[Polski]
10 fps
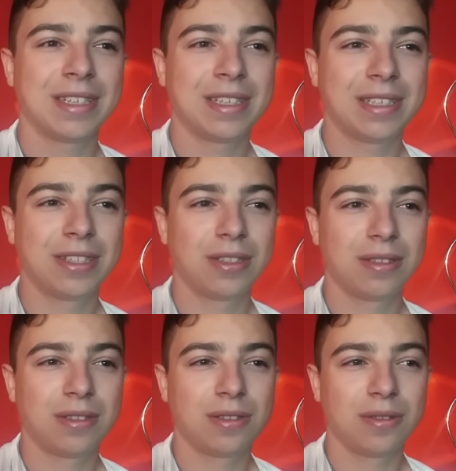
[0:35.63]
E,
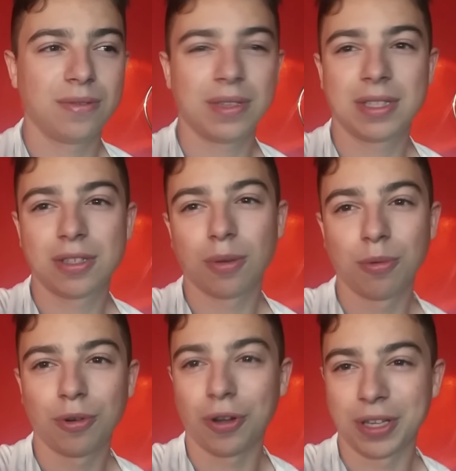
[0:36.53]
więc to
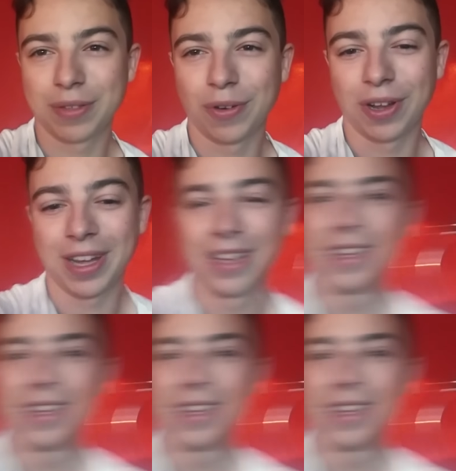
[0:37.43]
był koniec vloga.